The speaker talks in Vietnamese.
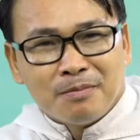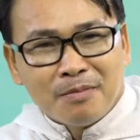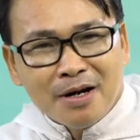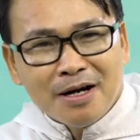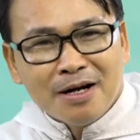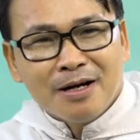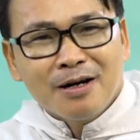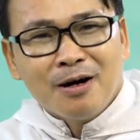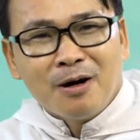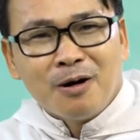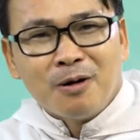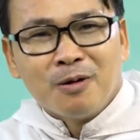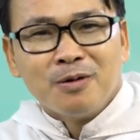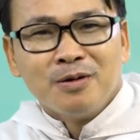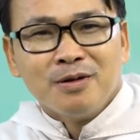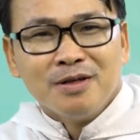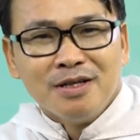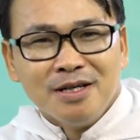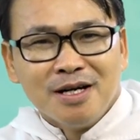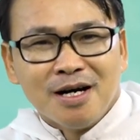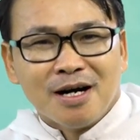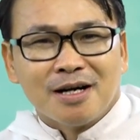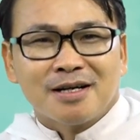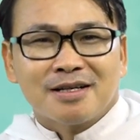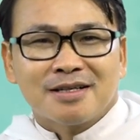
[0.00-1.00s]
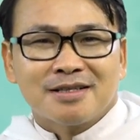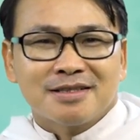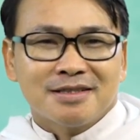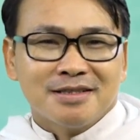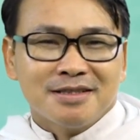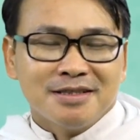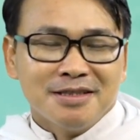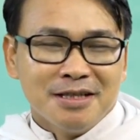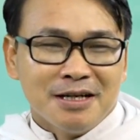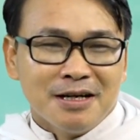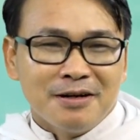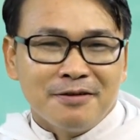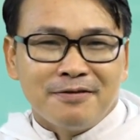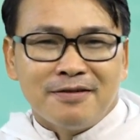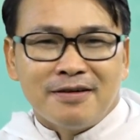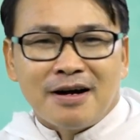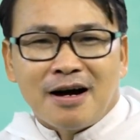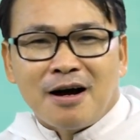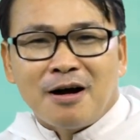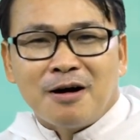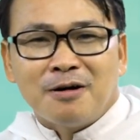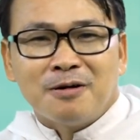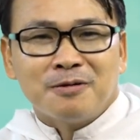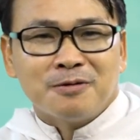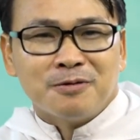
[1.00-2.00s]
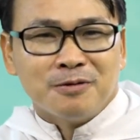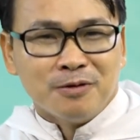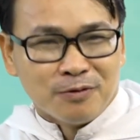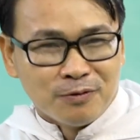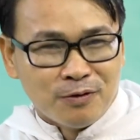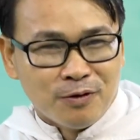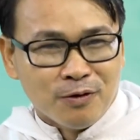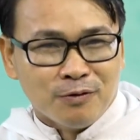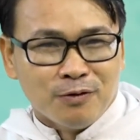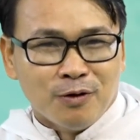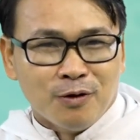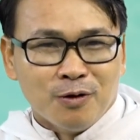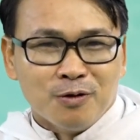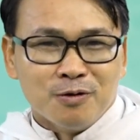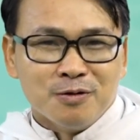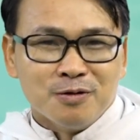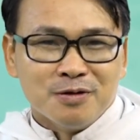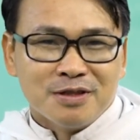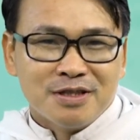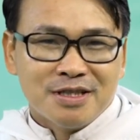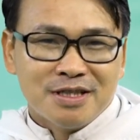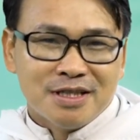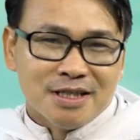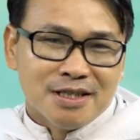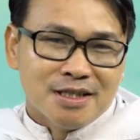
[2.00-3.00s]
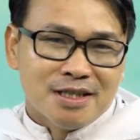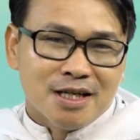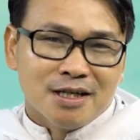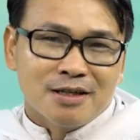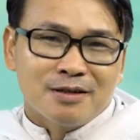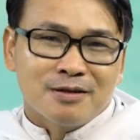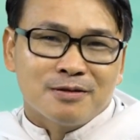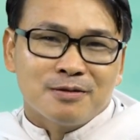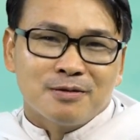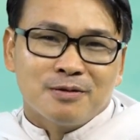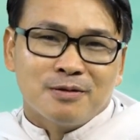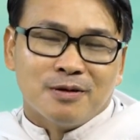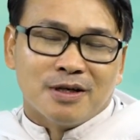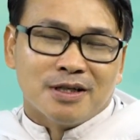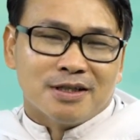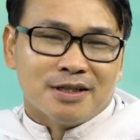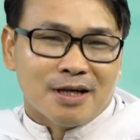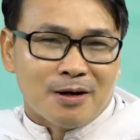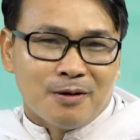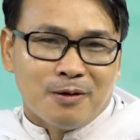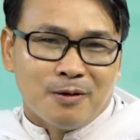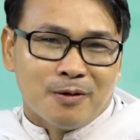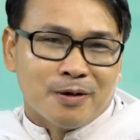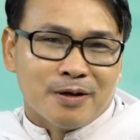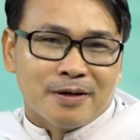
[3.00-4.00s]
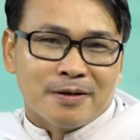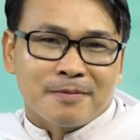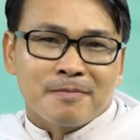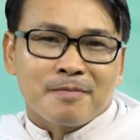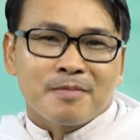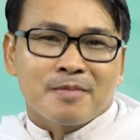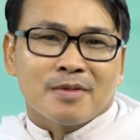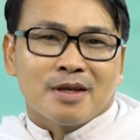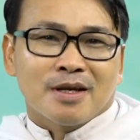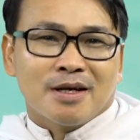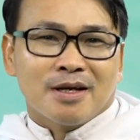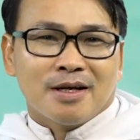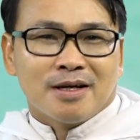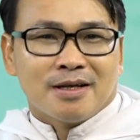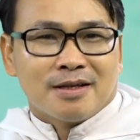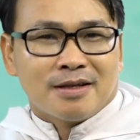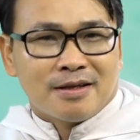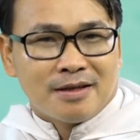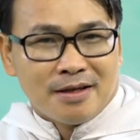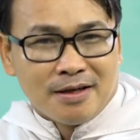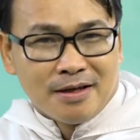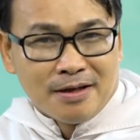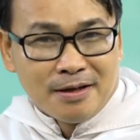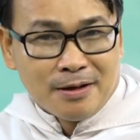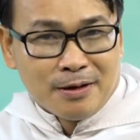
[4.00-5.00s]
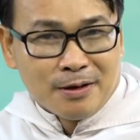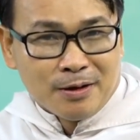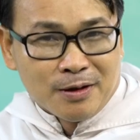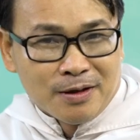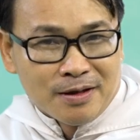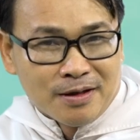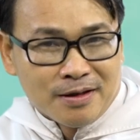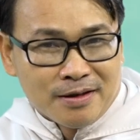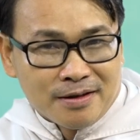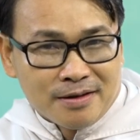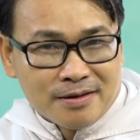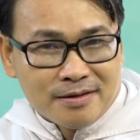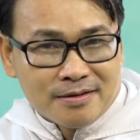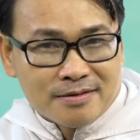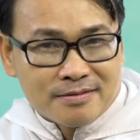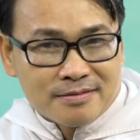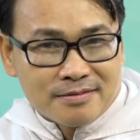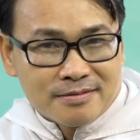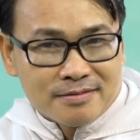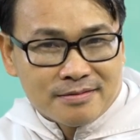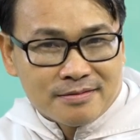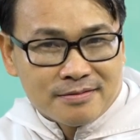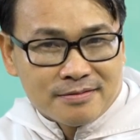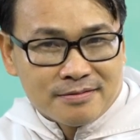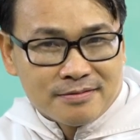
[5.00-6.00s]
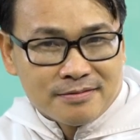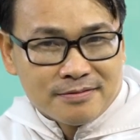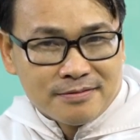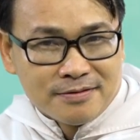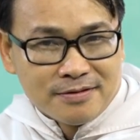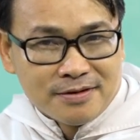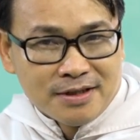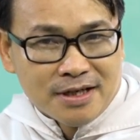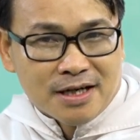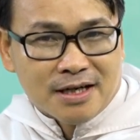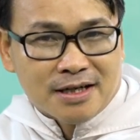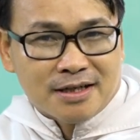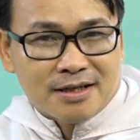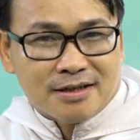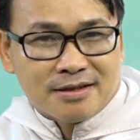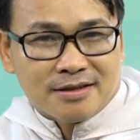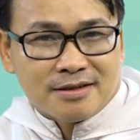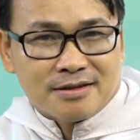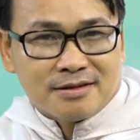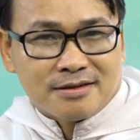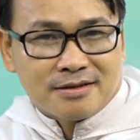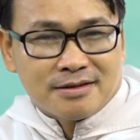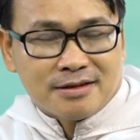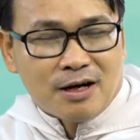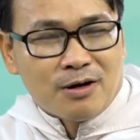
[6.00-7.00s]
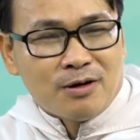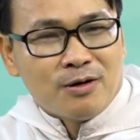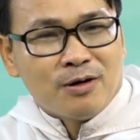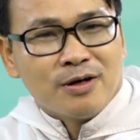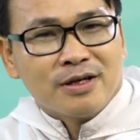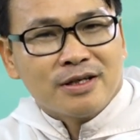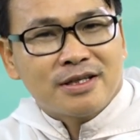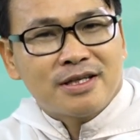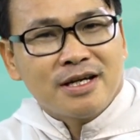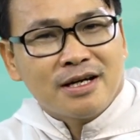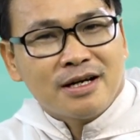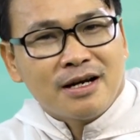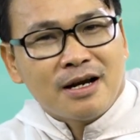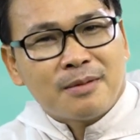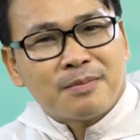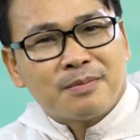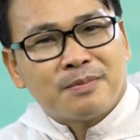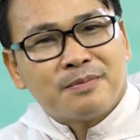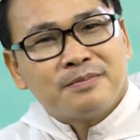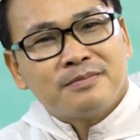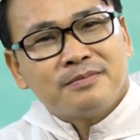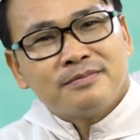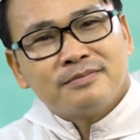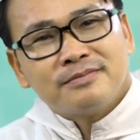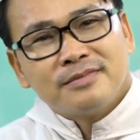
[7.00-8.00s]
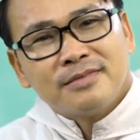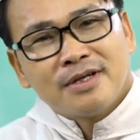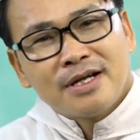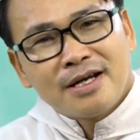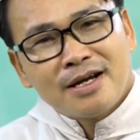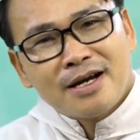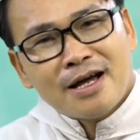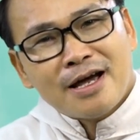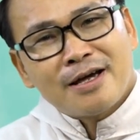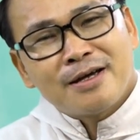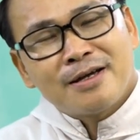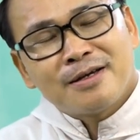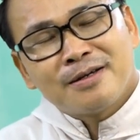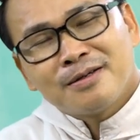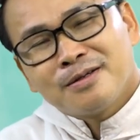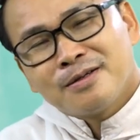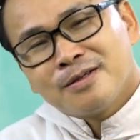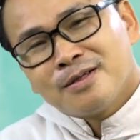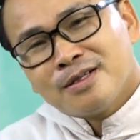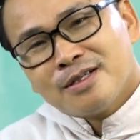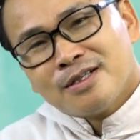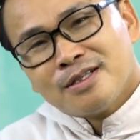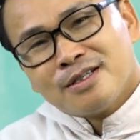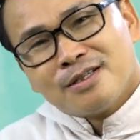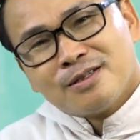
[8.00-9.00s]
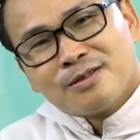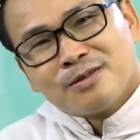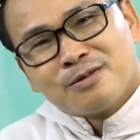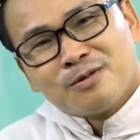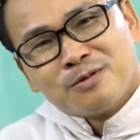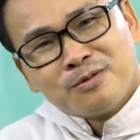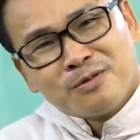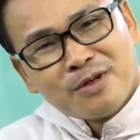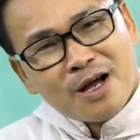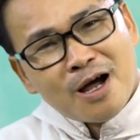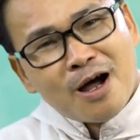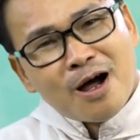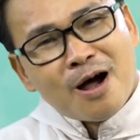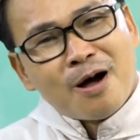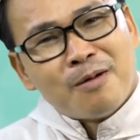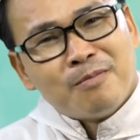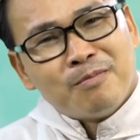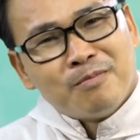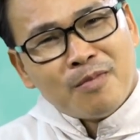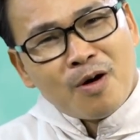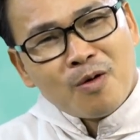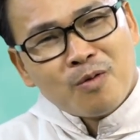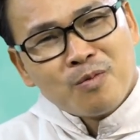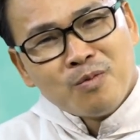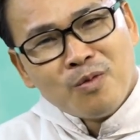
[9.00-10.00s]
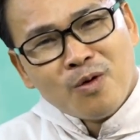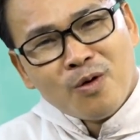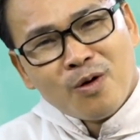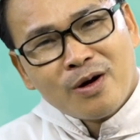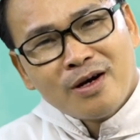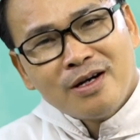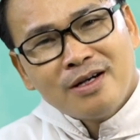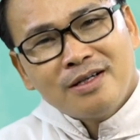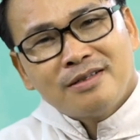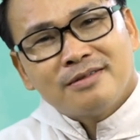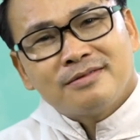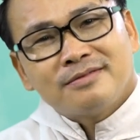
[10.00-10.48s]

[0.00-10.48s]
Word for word: bắt đầu được đưa vào phục vụ chính thức của giáo hội thì việc giáo hội thiết lập lễ này cũng là mong muốn